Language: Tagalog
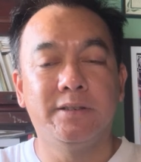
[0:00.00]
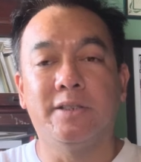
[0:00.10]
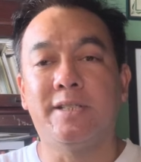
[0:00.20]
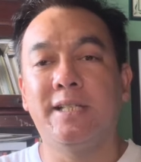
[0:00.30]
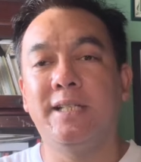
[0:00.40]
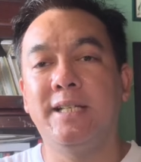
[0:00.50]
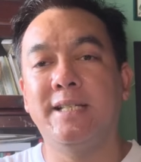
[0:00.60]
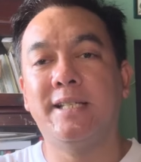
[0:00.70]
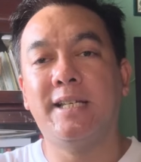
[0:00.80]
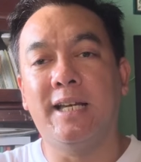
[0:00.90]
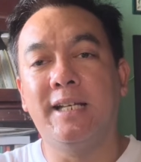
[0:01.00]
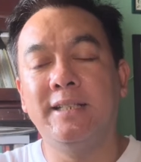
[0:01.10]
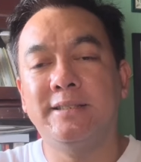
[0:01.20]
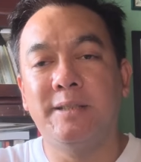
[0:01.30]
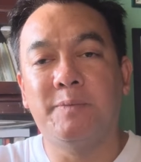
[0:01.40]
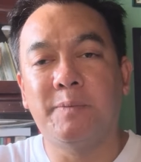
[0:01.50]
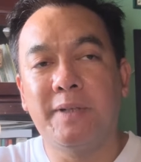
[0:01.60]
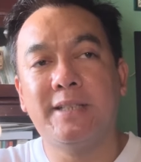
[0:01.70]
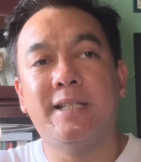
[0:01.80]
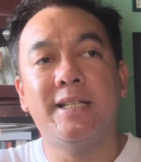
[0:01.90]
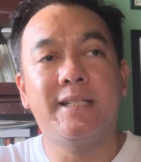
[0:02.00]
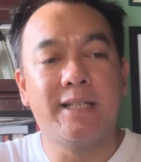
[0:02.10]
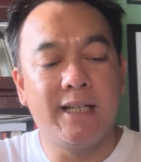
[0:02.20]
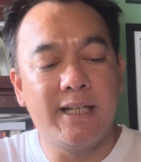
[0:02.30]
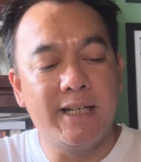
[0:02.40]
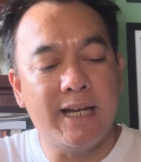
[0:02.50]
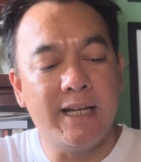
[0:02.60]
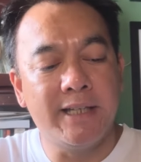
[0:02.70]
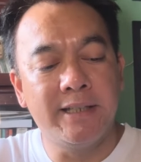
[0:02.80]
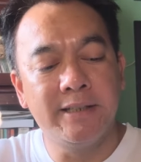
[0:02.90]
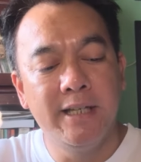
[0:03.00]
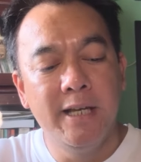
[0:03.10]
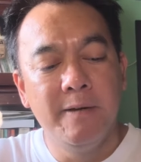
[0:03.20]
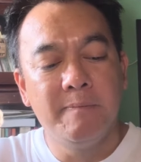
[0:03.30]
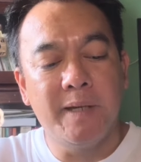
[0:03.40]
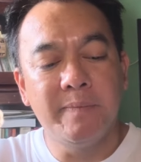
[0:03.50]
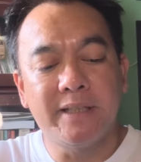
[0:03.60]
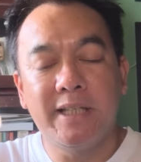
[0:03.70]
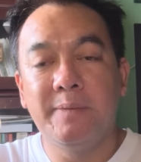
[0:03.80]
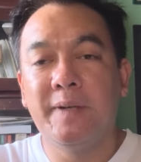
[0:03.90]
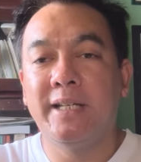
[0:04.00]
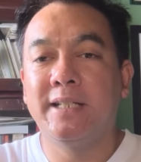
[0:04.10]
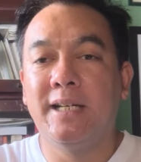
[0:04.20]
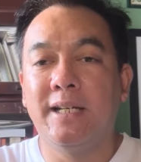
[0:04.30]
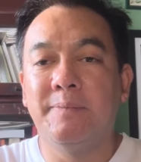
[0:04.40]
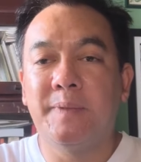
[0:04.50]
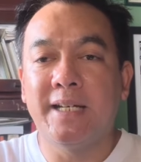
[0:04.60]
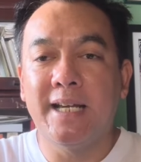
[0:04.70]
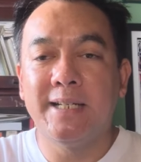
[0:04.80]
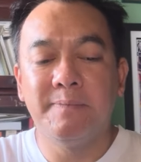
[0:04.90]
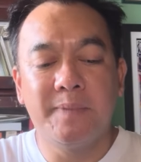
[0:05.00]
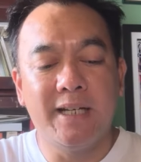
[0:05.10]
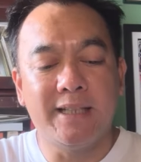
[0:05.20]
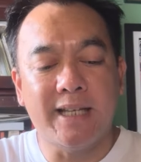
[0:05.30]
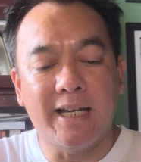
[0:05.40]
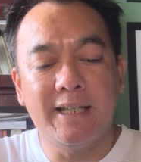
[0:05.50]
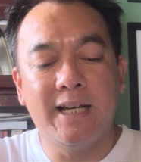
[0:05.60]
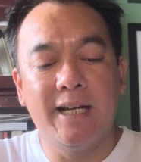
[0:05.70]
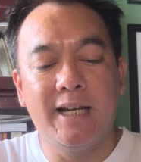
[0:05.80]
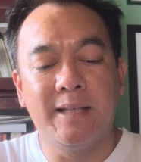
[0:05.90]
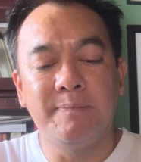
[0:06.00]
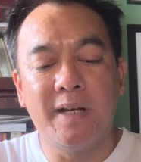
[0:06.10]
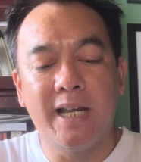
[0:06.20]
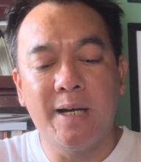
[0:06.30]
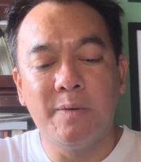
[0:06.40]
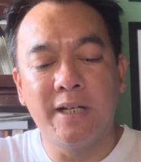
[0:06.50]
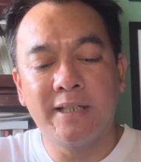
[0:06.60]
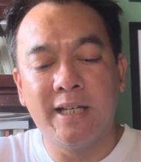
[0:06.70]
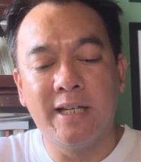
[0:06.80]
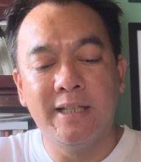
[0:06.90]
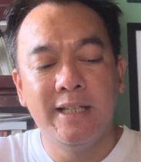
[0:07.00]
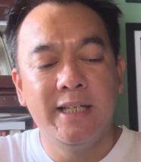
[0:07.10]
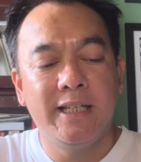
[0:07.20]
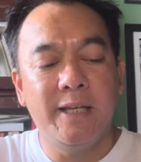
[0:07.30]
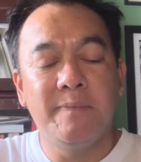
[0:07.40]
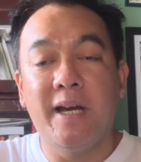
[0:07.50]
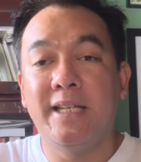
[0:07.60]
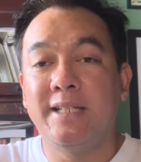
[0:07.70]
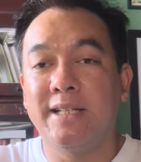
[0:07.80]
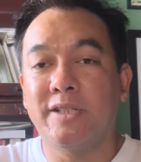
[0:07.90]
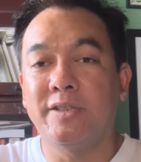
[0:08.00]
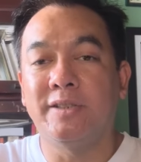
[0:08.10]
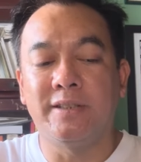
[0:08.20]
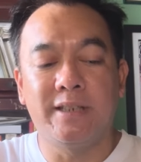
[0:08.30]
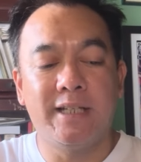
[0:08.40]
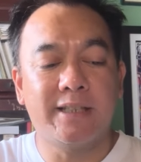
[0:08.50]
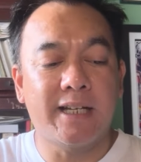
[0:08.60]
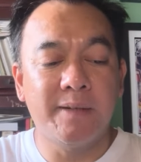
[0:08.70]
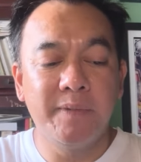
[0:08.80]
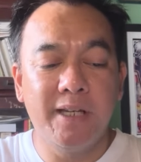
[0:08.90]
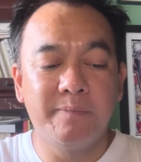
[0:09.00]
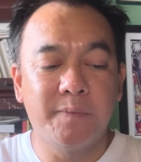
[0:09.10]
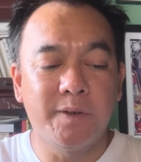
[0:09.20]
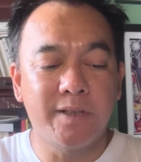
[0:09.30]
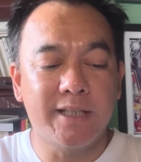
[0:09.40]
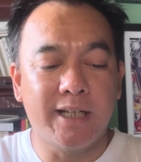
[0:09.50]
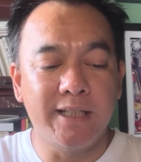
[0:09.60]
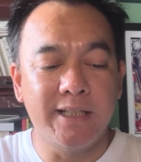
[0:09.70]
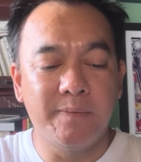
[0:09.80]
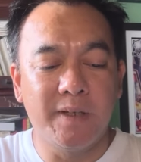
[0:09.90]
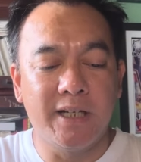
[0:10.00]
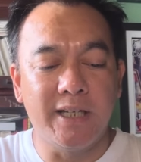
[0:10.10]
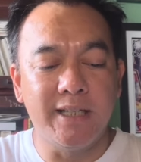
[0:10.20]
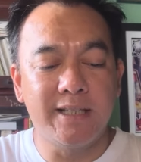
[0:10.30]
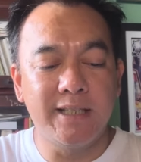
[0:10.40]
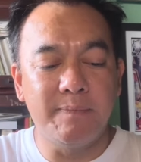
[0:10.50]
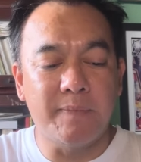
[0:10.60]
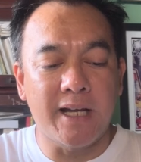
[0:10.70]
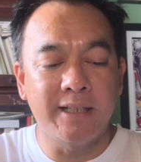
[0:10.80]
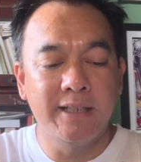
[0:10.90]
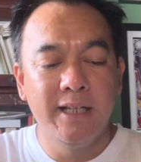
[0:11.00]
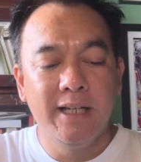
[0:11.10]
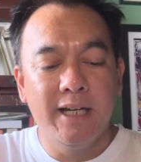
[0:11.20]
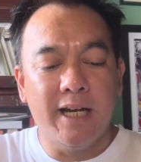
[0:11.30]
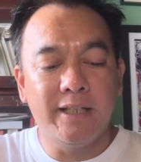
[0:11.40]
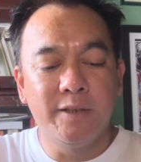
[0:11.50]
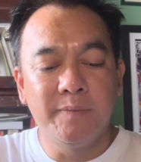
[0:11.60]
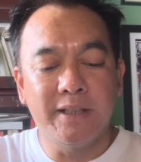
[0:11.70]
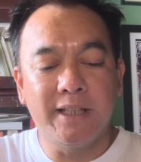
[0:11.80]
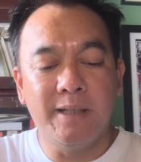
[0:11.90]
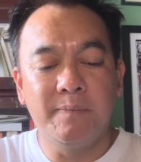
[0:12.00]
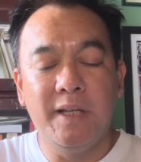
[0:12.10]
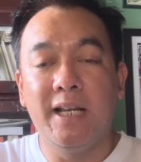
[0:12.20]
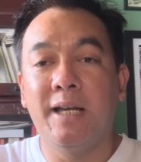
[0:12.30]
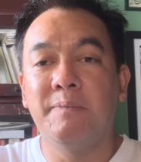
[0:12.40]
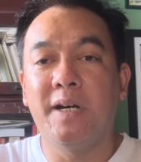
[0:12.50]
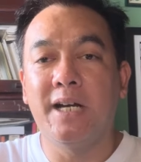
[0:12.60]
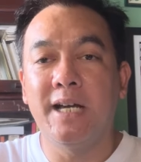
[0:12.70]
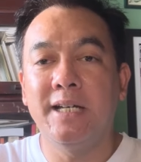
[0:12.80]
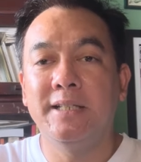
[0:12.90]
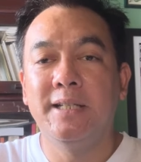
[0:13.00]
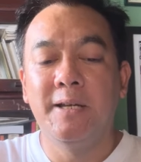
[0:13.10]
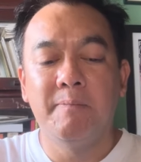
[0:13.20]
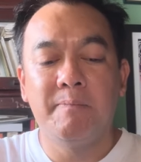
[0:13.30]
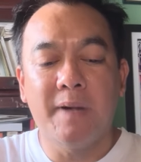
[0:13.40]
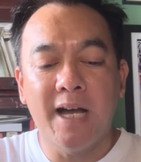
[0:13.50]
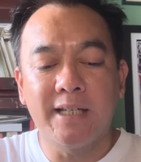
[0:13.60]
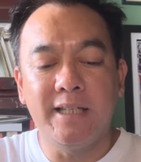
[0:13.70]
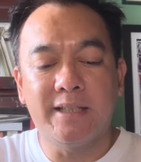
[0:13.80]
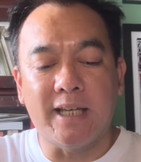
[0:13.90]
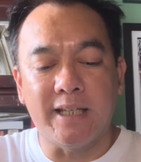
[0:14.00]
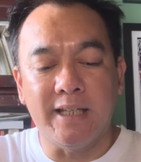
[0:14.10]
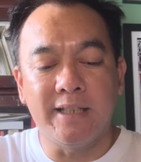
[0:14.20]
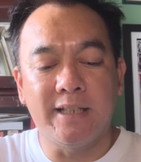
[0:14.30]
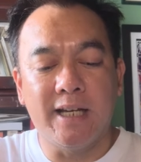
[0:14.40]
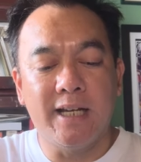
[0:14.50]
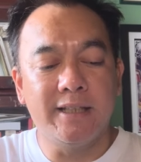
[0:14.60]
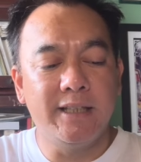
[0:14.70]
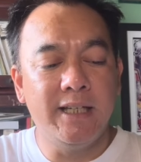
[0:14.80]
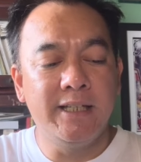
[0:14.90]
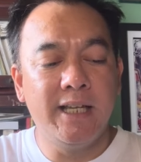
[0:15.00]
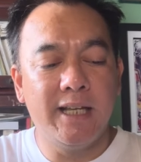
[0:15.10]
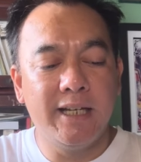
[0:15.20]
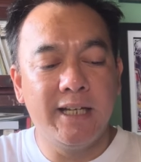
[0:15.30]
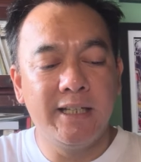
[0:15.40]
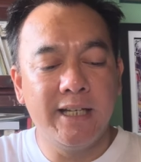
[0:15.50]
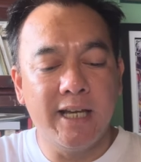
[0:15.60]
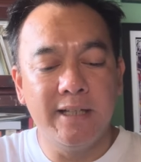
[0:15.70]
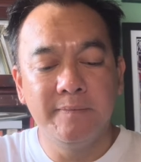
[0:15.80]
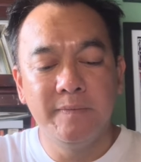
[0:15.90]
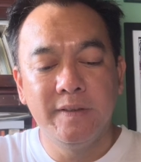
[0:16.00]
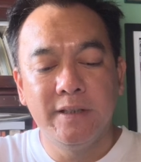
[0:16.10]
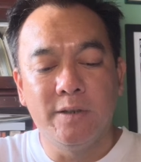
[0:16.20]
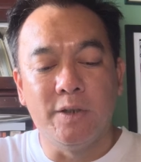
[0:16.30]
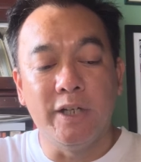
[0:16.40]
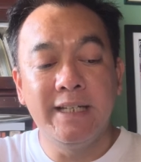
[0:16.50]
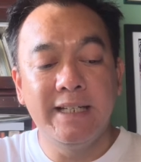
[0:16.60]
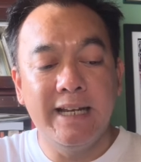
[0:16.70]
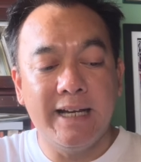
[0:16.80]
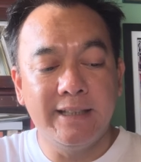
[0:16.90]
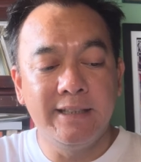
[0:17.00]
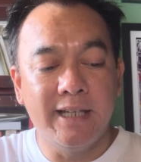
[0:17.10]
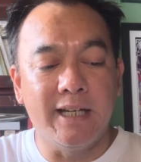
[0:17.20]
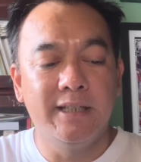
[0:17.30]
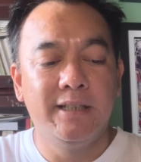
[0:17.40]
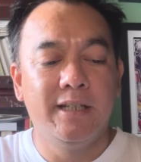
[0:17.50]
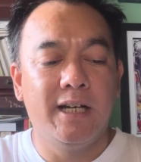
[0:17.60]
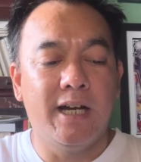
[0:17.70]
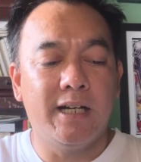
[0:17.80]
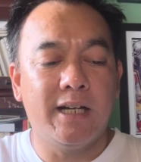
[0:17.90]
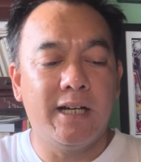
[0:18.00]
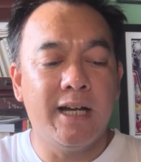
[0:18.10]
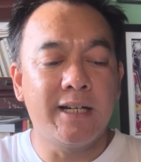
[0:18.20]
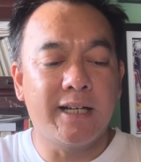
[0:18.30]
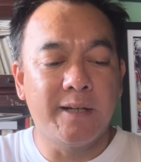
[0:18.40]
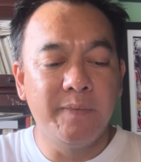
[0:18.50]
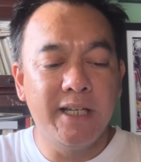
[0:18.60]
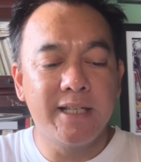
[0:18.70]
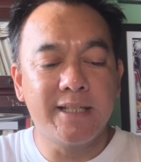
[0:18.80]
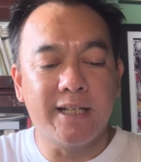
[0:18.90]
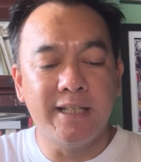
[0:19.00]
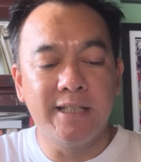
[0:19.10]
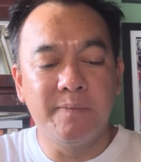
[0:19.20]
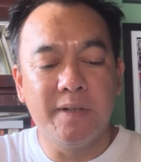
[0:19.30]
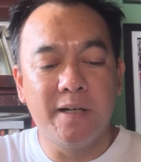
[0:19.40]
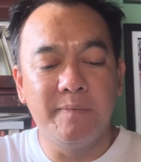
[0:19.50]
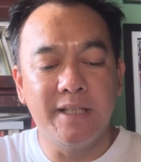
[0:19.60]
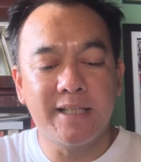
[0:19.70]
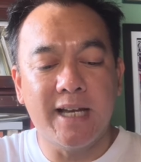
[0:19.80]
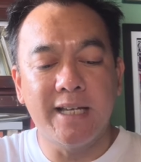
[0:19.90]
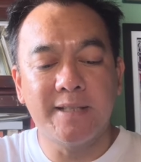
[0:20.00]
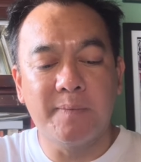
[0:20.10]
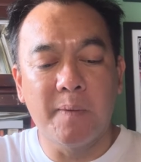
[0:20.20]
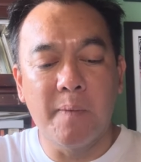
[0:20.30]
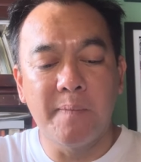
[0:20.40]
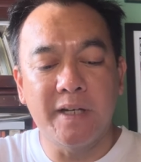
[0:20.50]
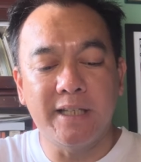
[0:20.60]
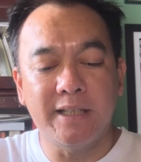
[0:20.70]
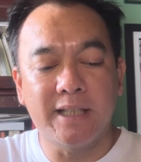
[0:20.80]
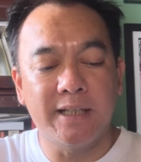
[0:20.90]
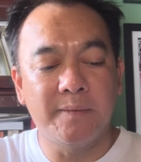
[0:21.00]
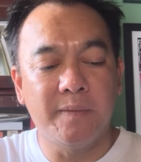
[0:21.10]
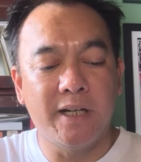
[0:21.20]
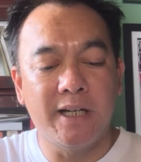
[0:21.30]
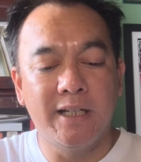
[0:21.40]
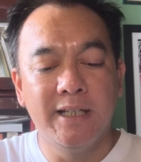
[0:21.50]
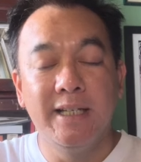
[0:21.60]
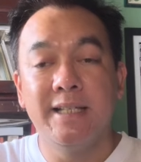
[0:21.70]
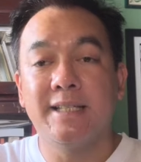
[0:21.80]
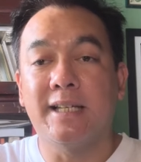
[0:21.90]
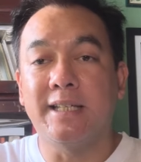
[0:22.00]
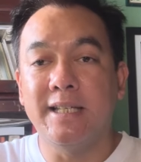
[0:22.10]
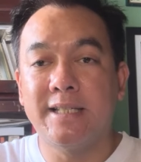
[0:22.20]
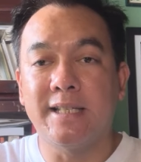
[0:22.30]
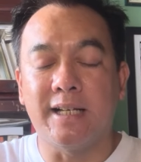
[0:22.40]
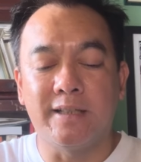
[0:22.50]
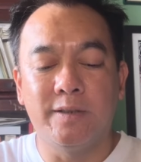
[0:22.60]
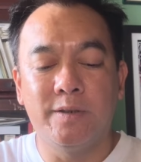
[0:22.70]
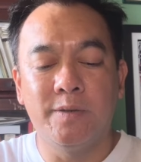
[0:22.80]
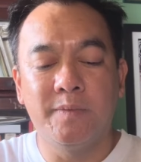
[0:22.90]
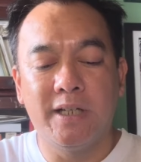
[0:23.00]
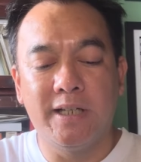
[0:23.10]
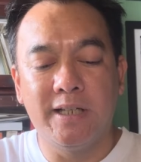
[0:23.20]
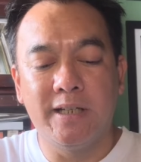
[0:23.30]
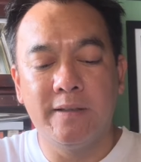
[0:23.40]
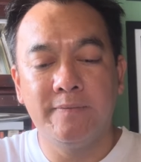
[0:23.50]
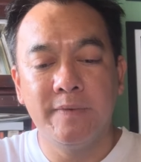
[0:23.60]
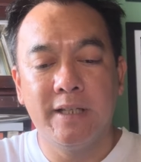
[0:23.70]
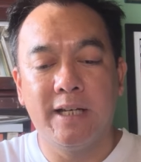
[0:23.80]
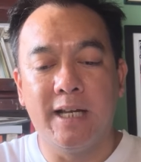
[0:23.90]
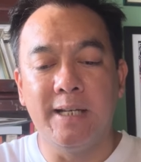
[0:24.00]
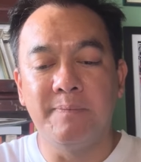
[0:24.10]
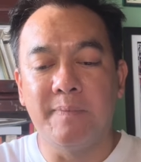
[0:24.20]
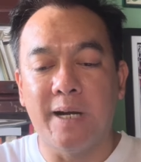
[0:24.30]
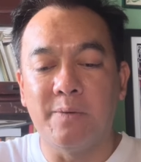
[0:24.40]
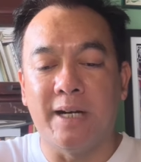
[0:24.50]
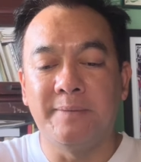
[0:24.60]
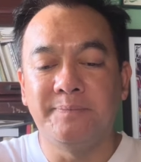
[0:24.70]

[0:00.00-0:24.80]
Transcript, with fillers: So si Ezekiel, si Propeta Ezekiel ay may matibay na pananampalataya at malawak na imahinasyon. At karamihan po sa kanyang mga isipan ay dumating bilang mga pangitain at inihalal niya o inilahad niya ang karamihan sa kanyang mga mensahe sa pamamagitan ng mga sagisag, ng mga halimbawa.